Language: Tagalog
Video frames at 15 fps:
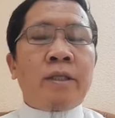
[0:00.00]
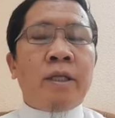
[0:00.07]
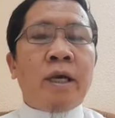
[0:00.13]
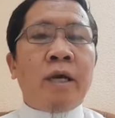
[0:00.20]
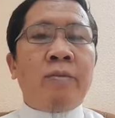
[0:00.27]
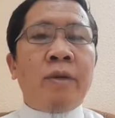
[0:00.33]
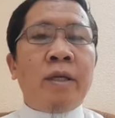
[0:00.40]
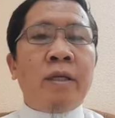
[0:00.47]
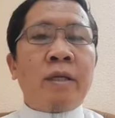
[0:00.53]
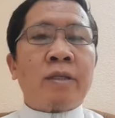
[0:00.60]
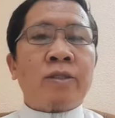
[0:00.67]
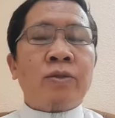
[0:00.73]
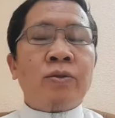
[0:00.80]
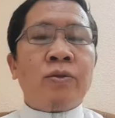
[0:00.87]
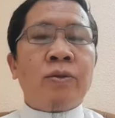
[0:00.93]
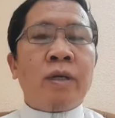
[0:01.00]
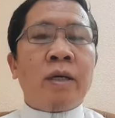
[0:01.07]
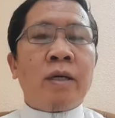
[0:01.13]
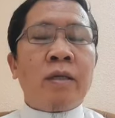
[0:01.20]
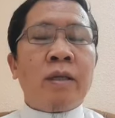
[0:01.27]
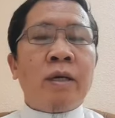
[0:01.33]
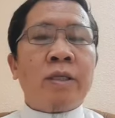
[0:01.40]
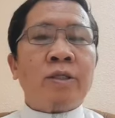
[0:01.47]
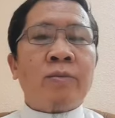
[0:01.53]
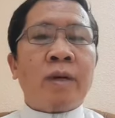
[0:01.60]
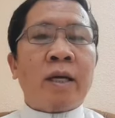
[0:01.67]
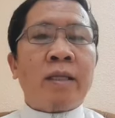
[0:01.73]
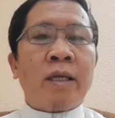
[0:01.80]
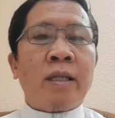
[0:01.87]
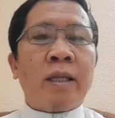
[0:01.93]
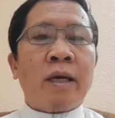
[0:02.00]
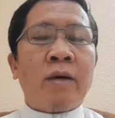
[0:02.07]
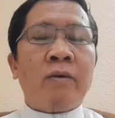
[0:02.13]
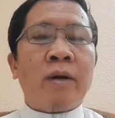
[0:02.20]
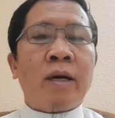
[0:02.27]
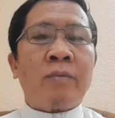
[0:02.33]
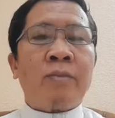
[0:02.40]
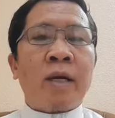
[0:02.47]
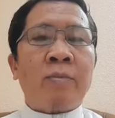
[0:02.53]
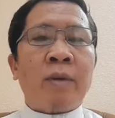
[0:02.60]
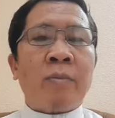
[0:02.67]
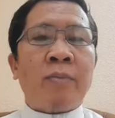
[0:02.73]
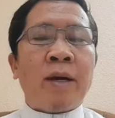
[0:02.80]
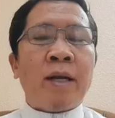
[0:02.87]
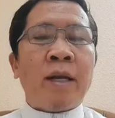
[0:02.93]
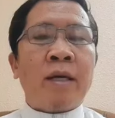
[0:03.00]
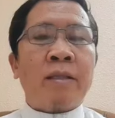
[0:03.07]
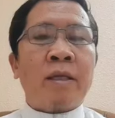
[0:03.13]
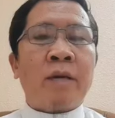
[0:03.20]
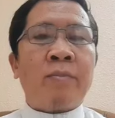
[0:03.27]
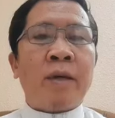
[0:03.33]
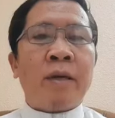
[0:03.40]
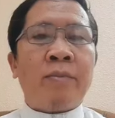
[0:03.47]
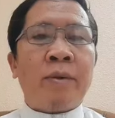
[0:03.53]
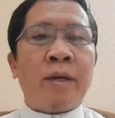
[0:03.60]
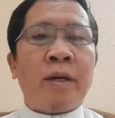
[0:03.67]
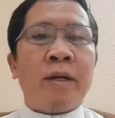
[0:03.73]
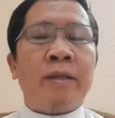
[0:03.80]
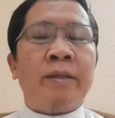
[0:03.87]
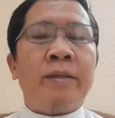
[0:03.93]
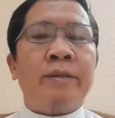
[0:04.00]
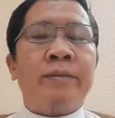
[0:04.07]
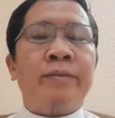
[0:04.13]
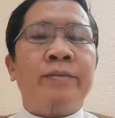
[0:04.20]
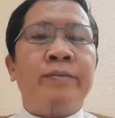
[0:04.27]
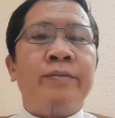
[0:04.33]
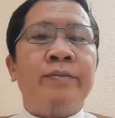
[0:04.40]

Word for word: Sinabi ng sugo ng Allah sa makanya nawa ang pagpapala at kapayapaan.